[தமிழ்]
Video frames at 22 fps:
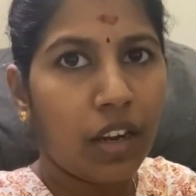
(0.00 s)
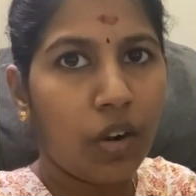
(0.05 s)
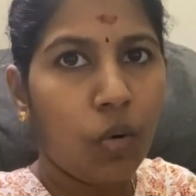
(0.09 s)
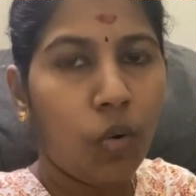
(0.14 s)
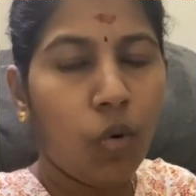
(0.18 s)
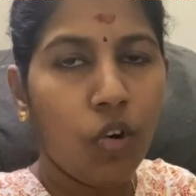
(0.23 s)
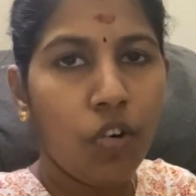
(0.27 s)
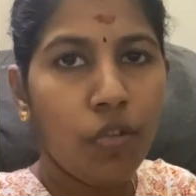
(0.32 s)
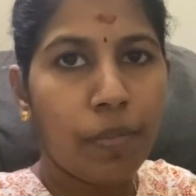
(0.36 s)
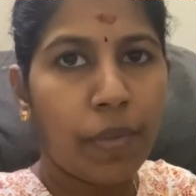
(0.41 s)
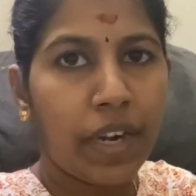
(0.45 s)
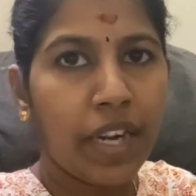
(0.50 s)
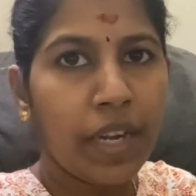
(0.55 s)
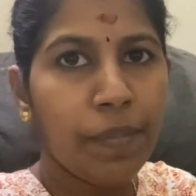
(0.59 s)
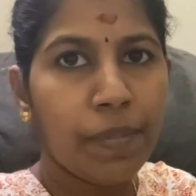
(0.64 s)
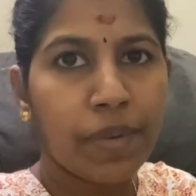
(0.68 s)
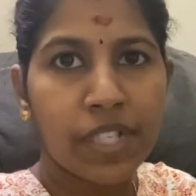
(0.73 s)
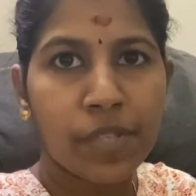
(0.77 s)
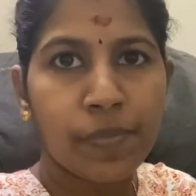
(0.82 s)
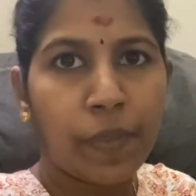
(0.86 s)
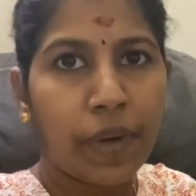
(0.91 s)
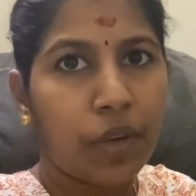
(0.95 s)
ஹோல்ட் பண்ணி
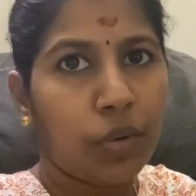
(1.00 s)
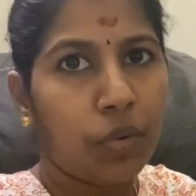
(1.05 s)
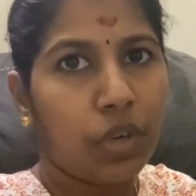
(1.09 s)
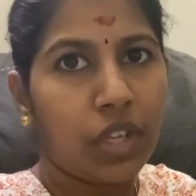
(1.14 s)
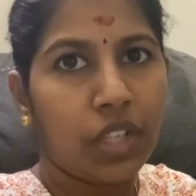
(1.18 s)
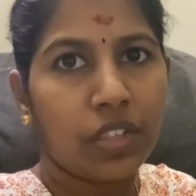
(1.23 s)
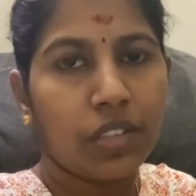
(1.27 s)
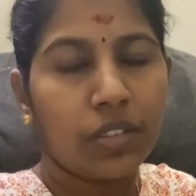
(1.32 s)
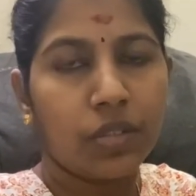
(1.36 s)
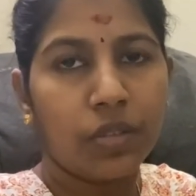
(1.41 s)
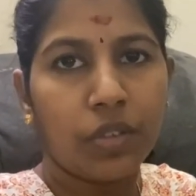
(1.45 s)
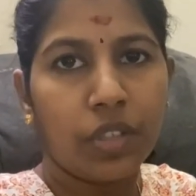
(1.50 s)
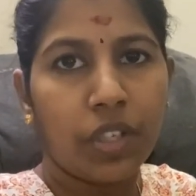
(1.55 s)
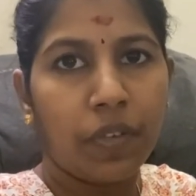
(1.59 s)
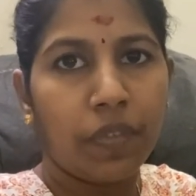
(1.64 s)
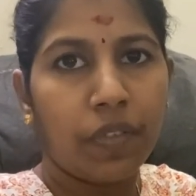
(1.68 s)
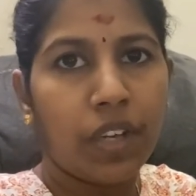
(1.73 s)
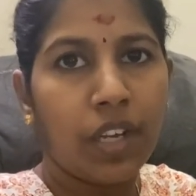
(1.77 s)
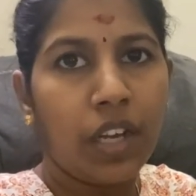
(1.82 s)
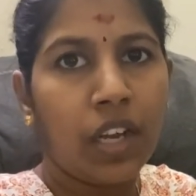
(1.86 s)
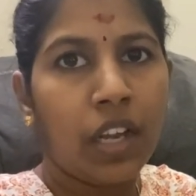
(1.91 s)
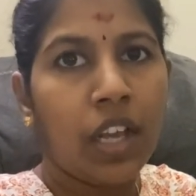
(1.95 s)
ப்ரெஸ் பண்ணக்கூடாது
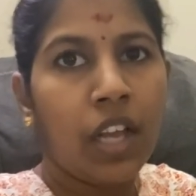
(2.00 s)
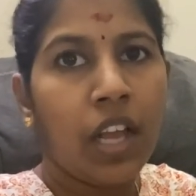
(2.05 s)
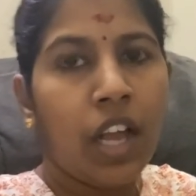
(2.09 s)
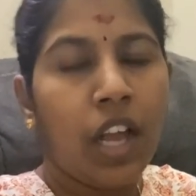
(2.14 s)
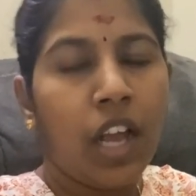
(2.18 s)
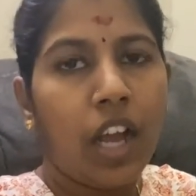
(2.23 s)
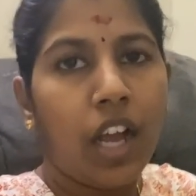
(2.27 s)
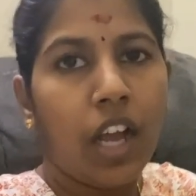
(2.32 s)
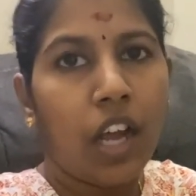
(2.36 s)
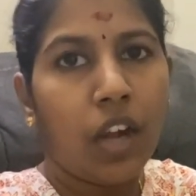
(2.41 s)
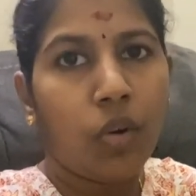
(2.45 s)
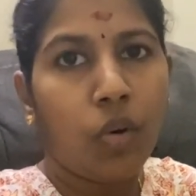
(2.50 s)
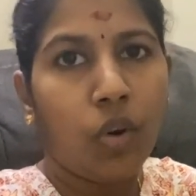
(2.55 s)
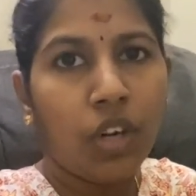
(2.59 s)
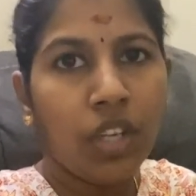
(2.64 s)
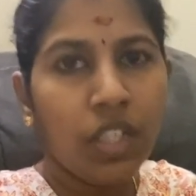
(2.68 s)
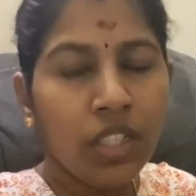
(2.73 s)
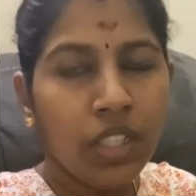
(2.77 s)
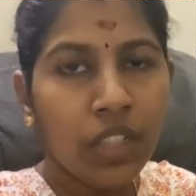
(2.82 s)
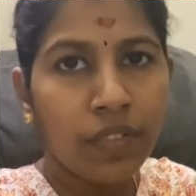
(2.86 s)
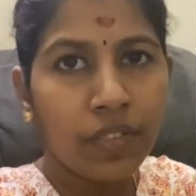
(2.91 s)
ஓகேவா குழந்தை